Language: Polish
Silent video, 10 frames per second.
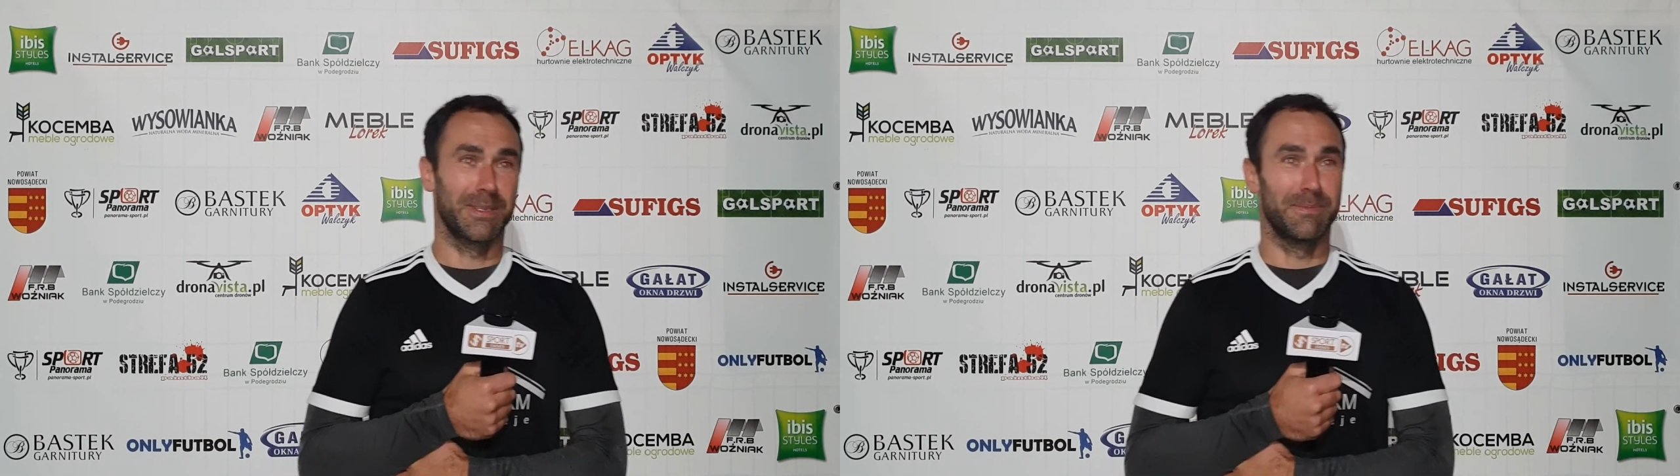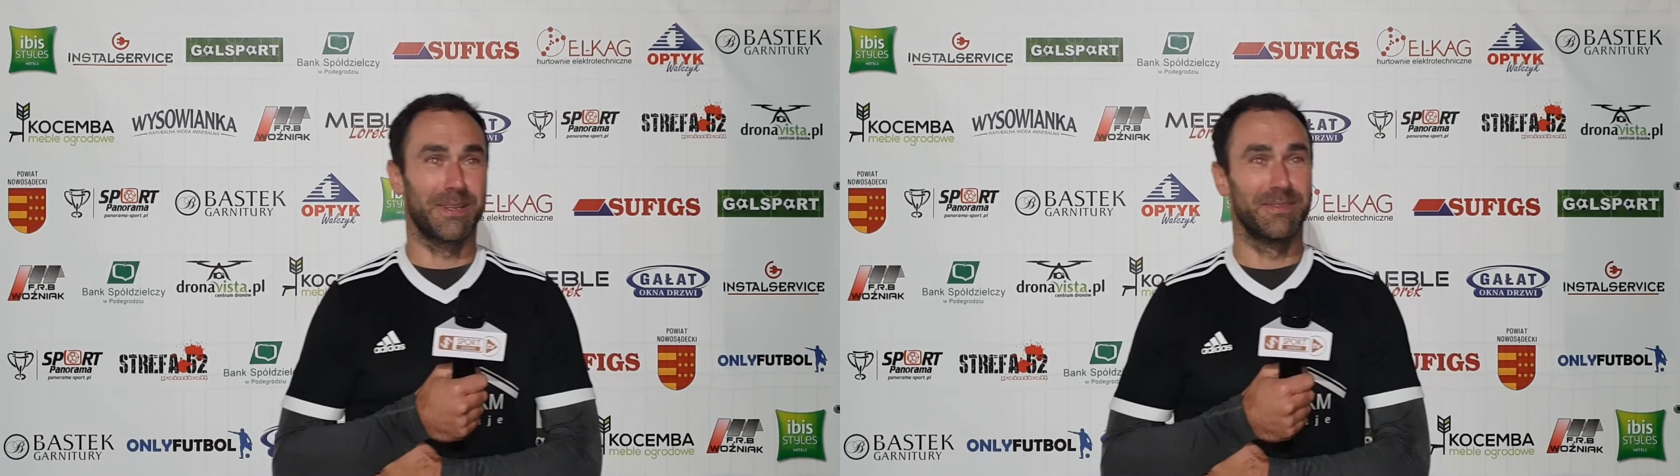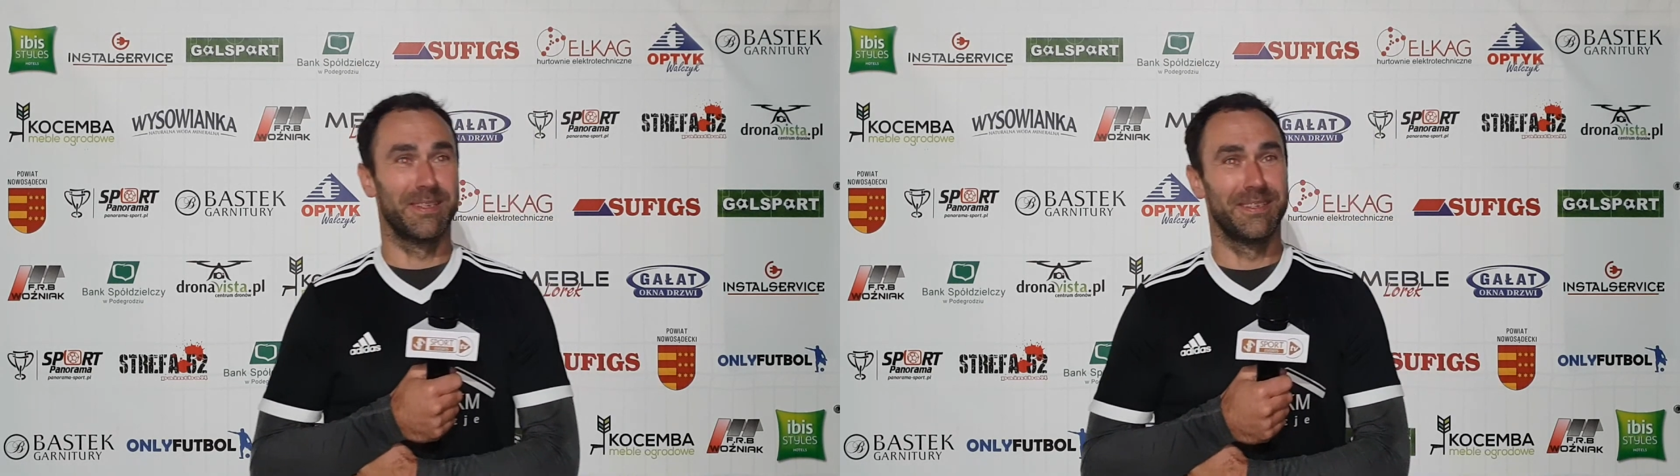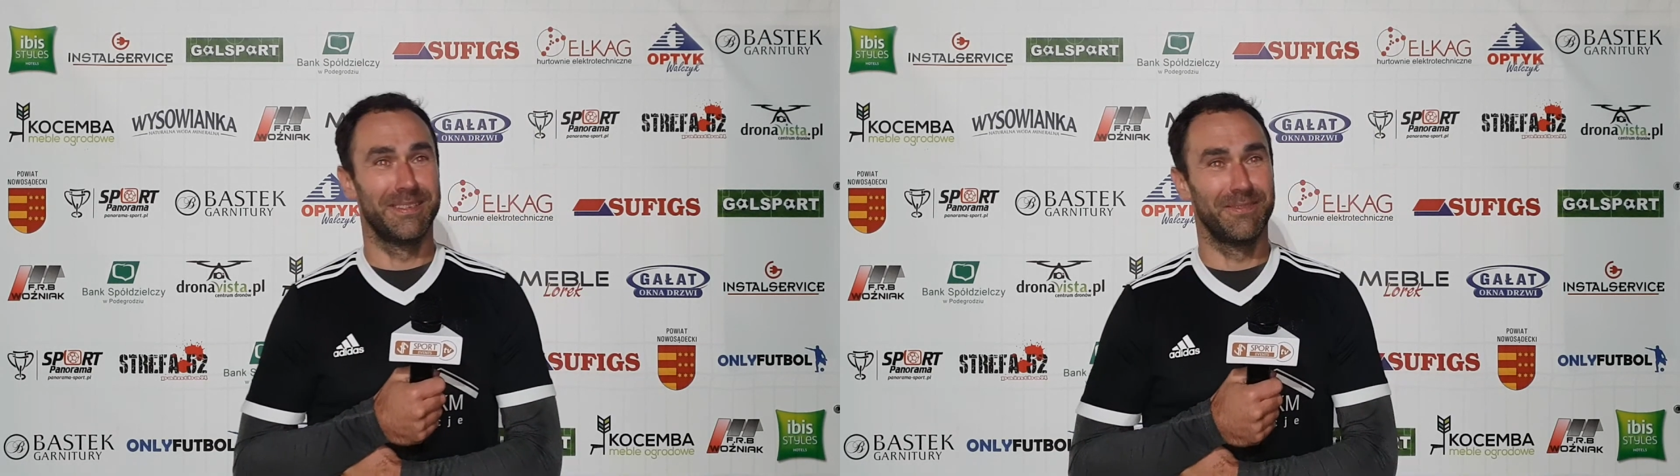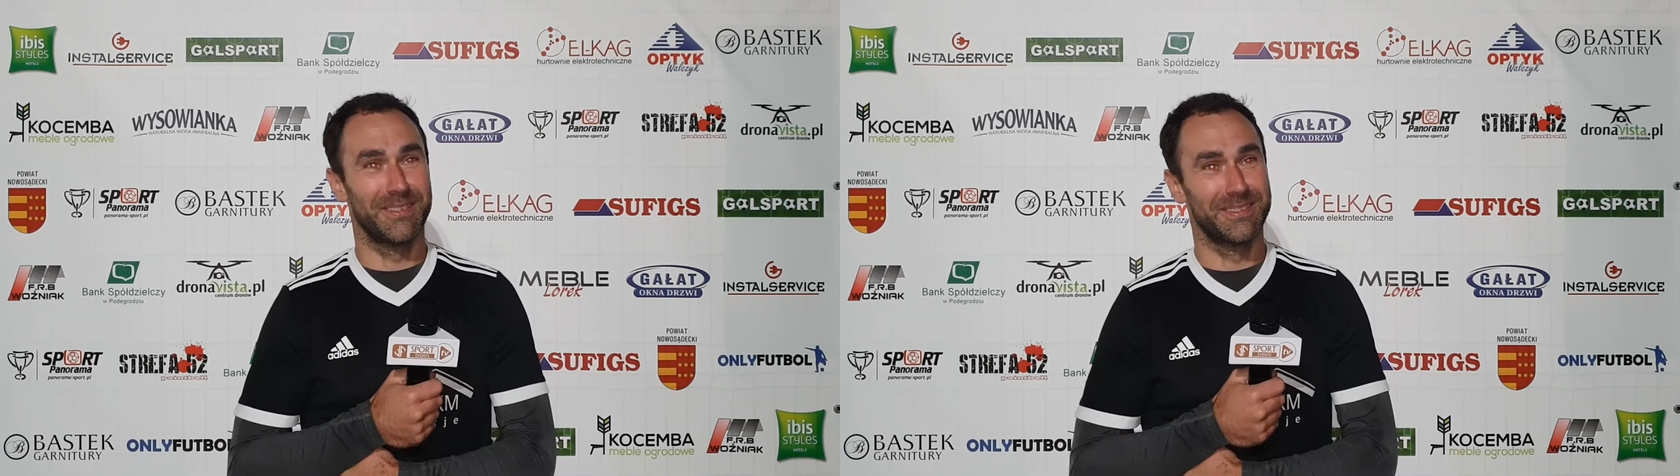
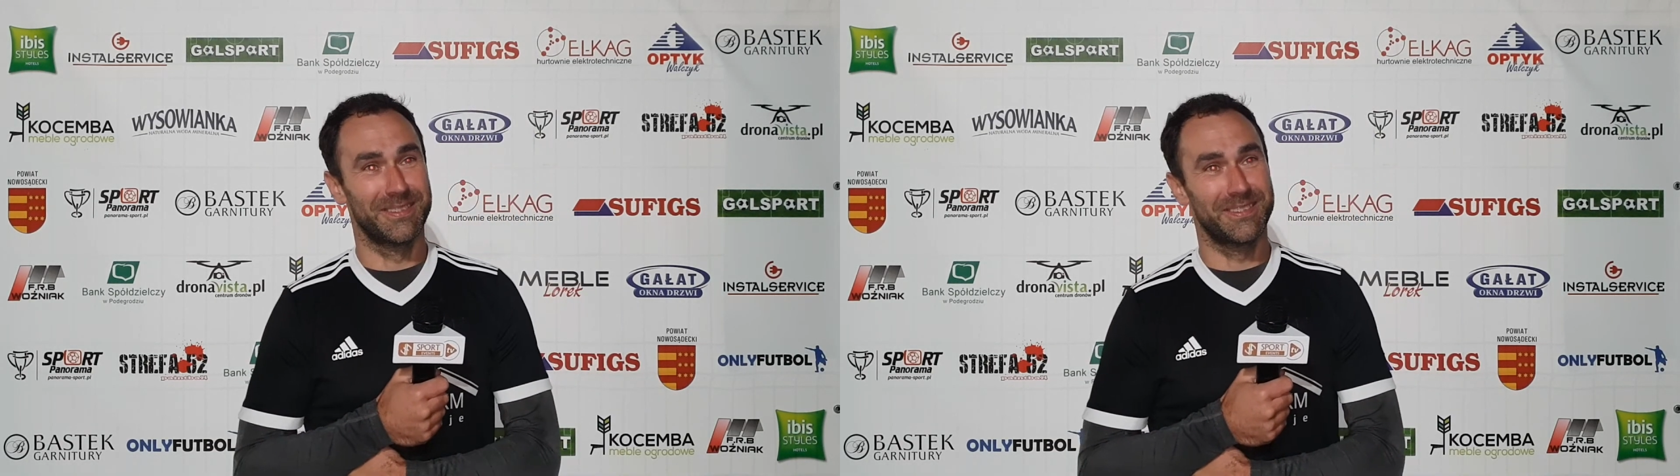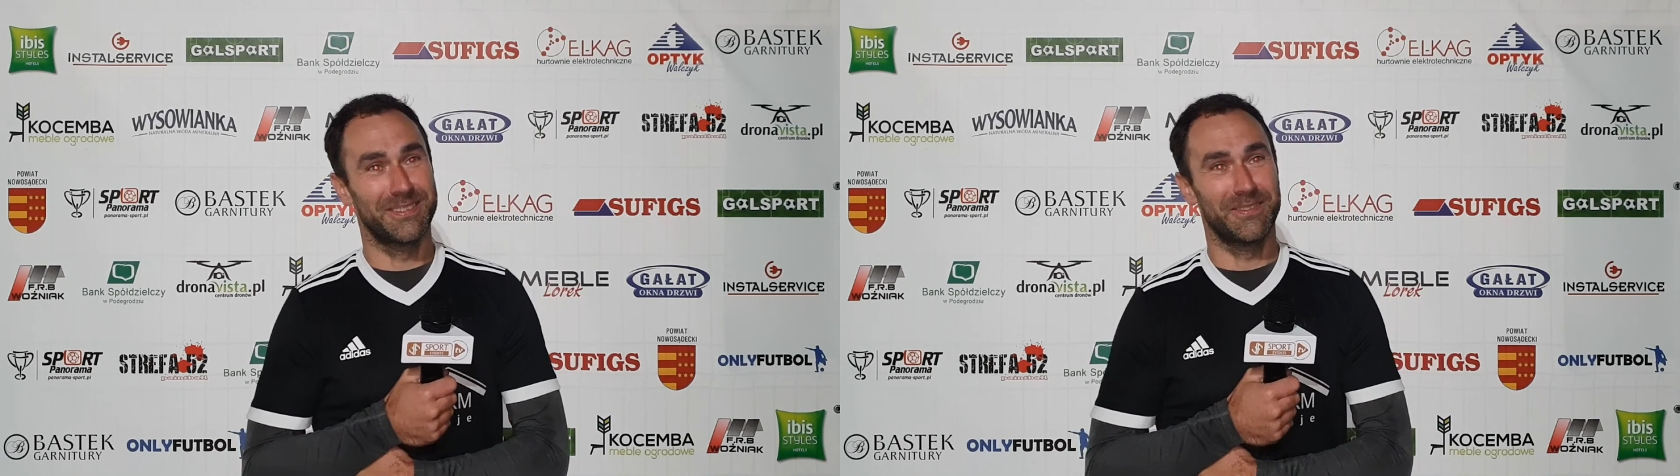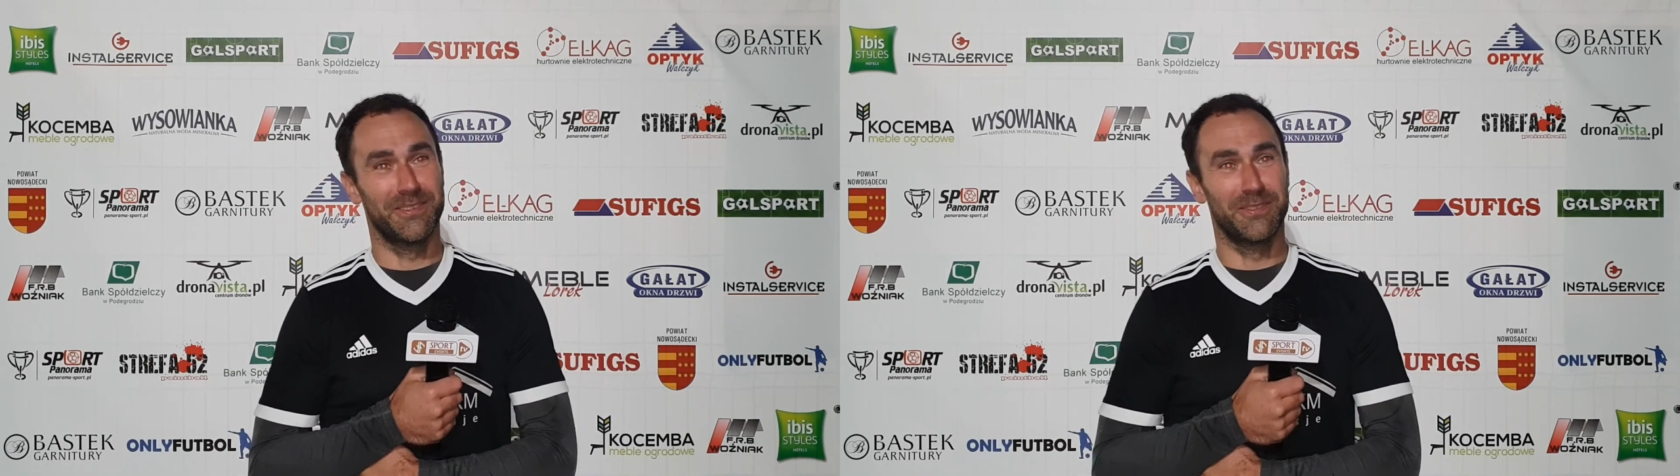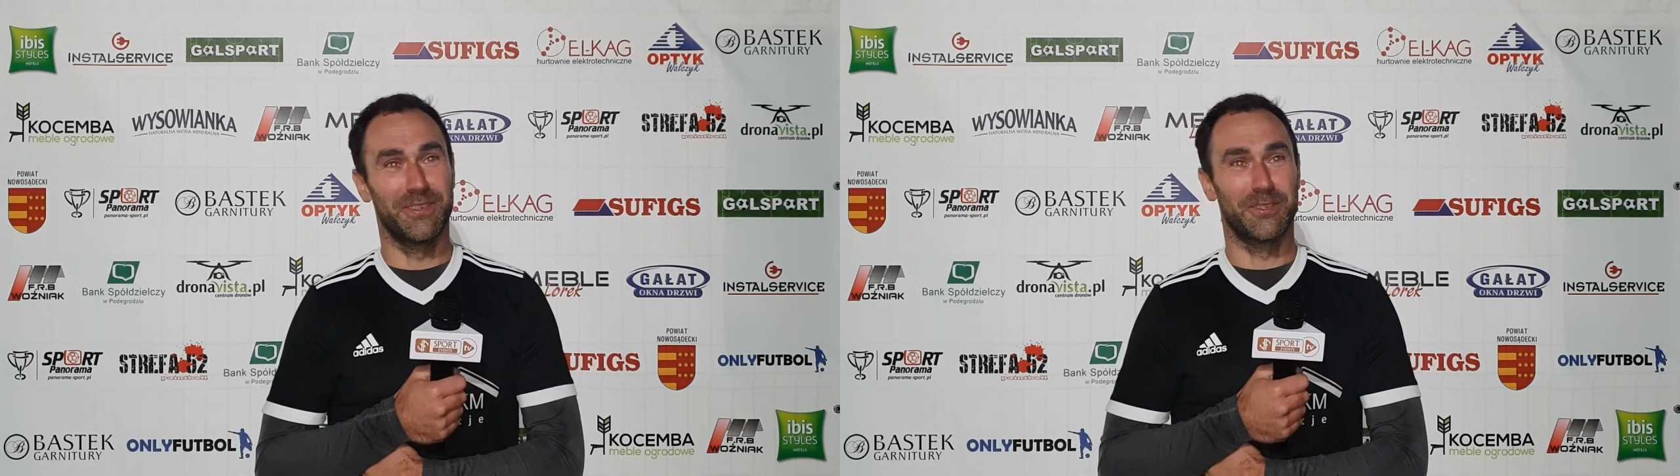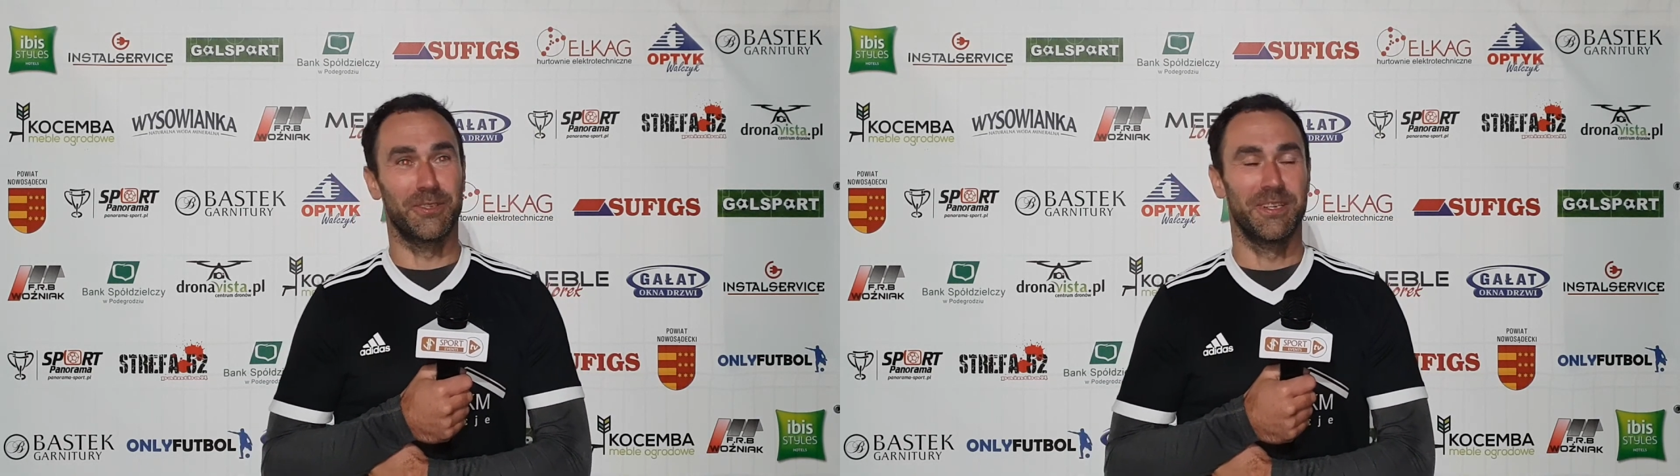naprawdę i więc, więc
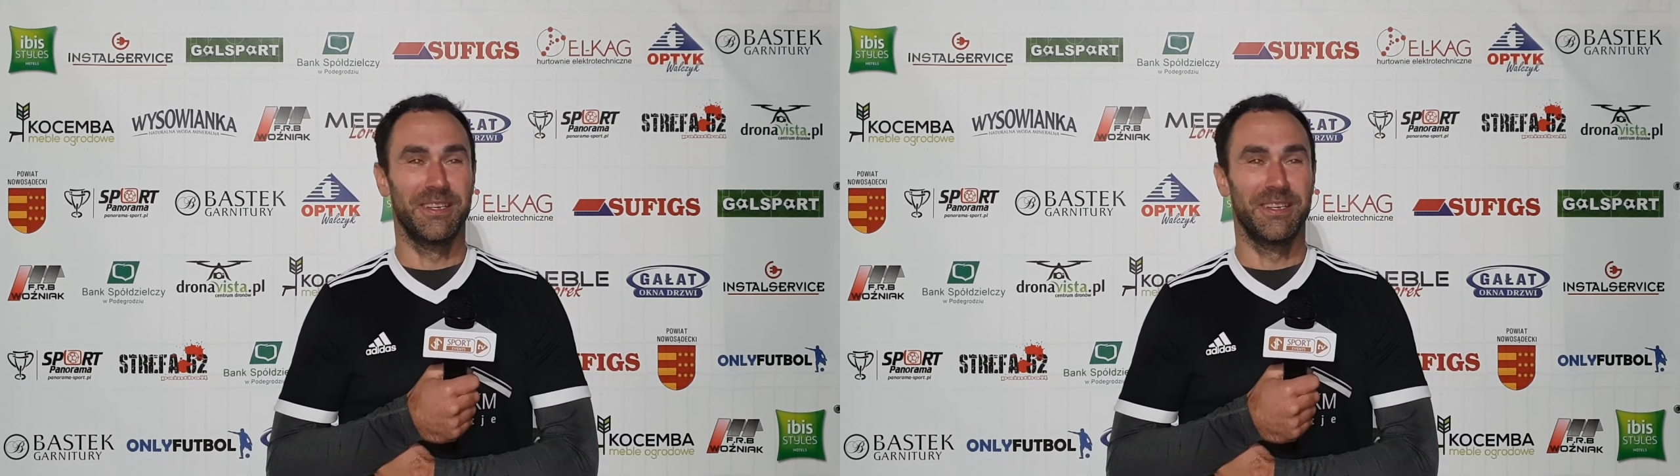wiesz,